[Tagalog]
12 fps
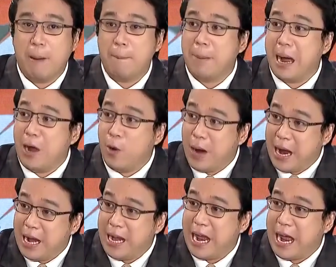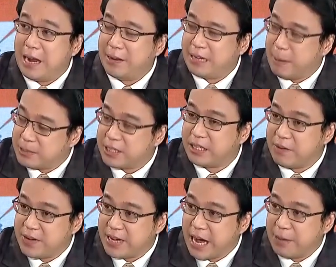bawal ang gift
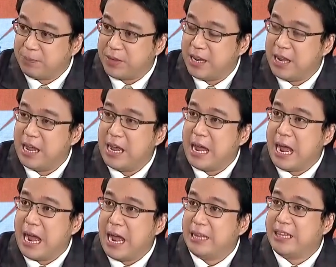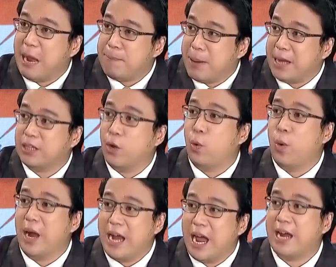certificate, uh, dapat
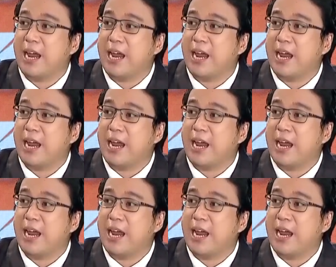walang